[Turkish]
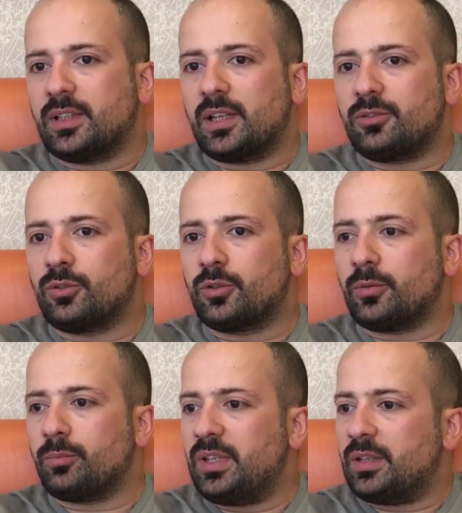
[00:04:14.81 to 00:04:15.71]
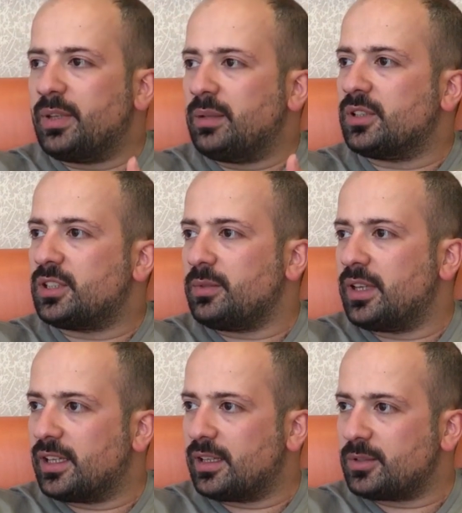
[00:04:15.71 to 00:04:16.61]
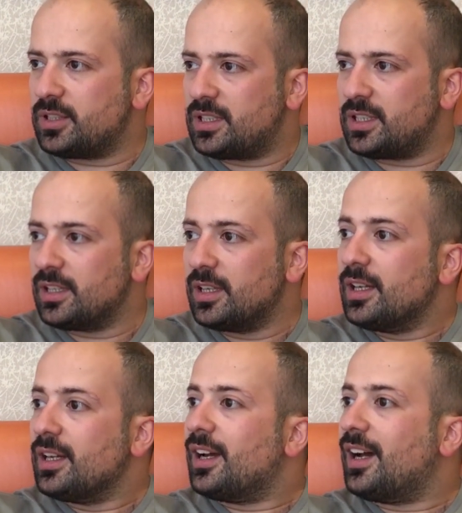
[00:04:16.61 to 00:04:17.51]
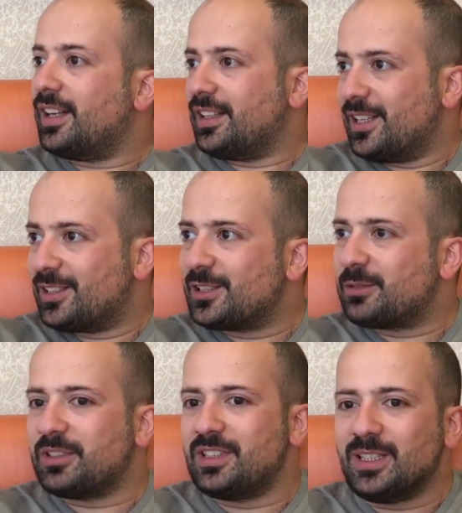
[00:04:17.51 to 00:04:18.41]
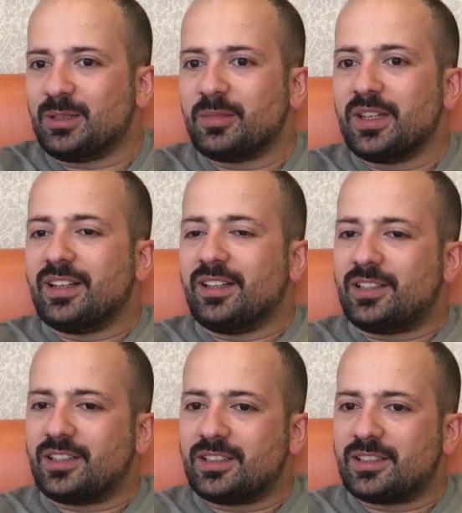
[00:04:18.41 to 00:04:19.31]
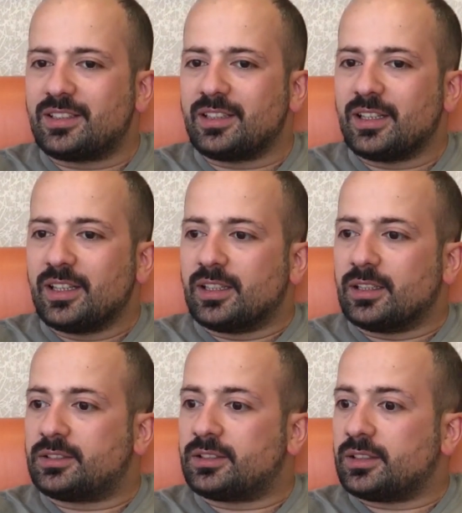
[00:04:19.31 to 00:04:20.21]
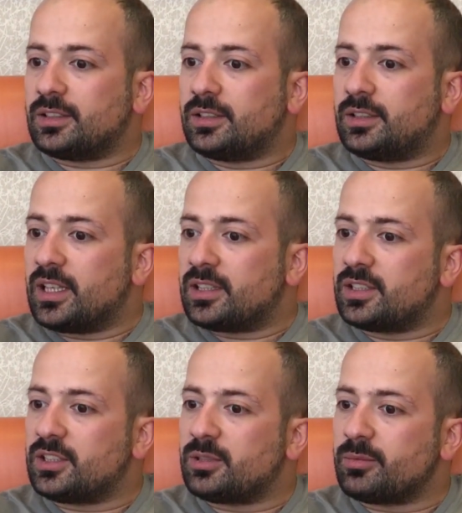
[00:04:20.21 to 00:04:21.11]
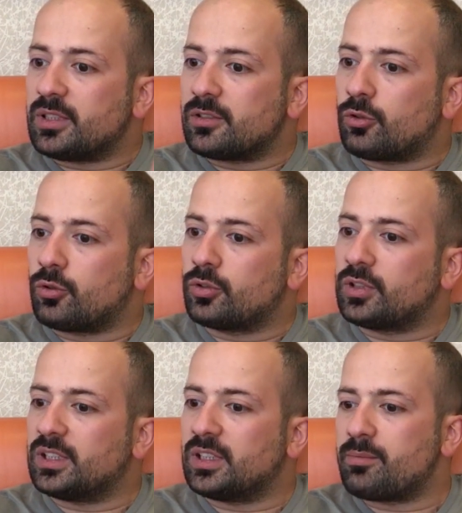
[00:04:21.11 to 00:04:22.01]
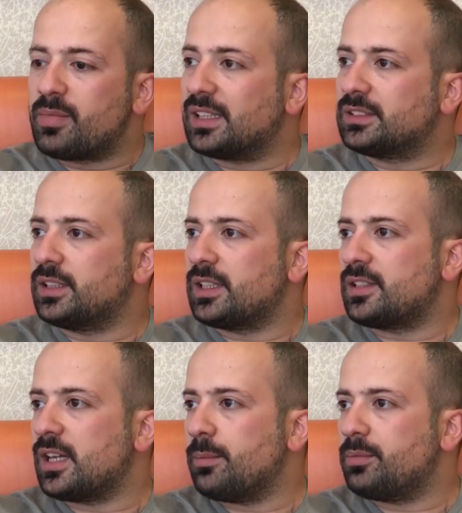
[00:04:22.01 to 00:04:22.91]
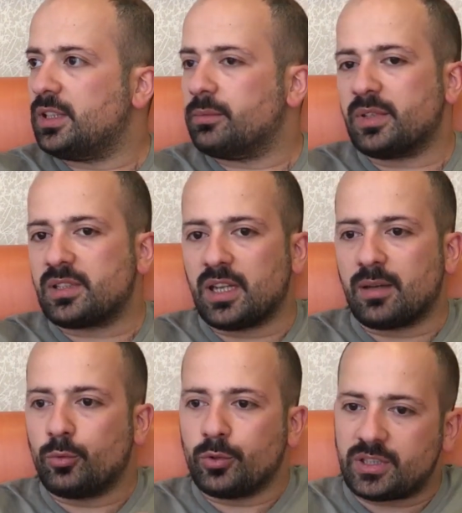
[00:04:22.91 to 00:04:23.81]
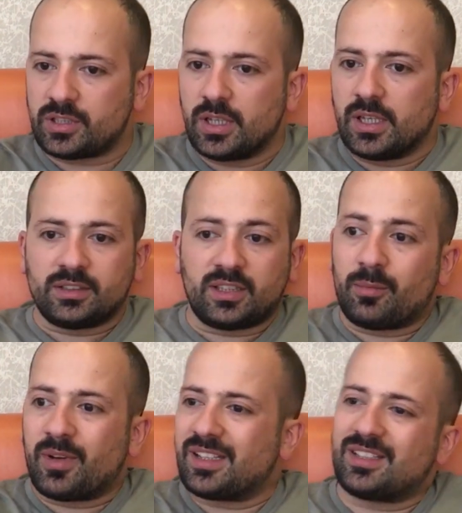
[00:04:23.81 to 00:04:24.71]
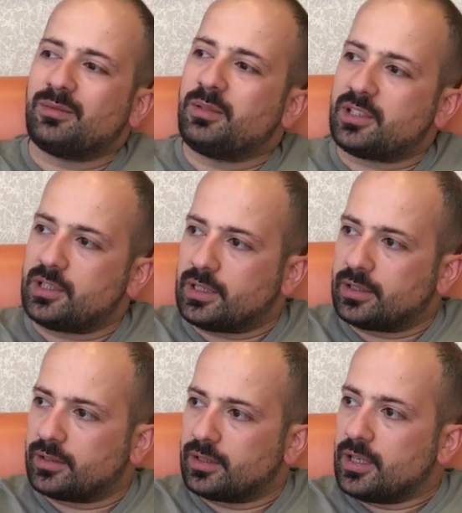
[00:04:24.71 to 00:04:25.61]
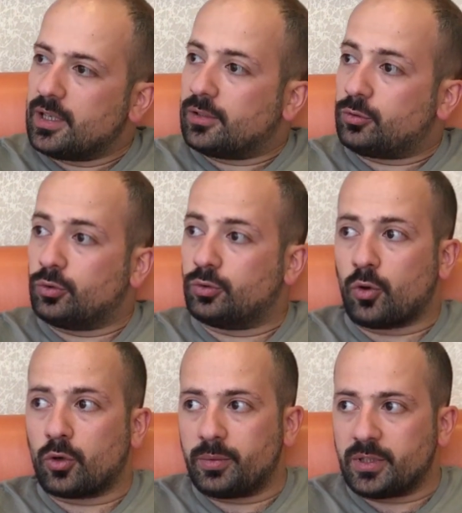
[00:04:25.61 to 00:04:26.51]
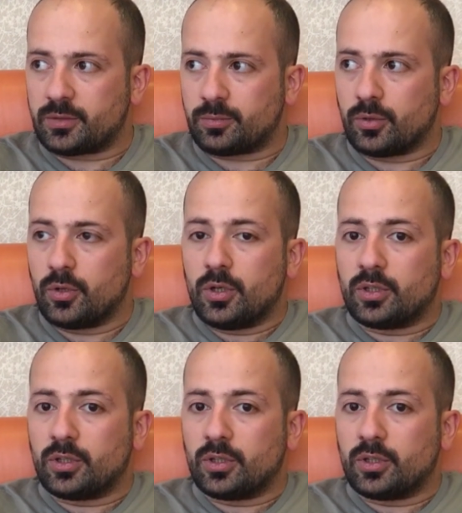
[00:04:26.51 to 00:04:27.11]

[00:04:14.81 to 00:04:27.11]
Neden? Çünkü bir, benim yaşım ilerlemiş. Genç İki, girişimci değilsin. Aynen genç girişimci değilim. İkincisi e, e, genç girişimcinin zorluklarından bazılarına sahip değilim. Mesela bu iş sermayesiz bir iş değil. Hı hı. Çünkü zor bir iş bu.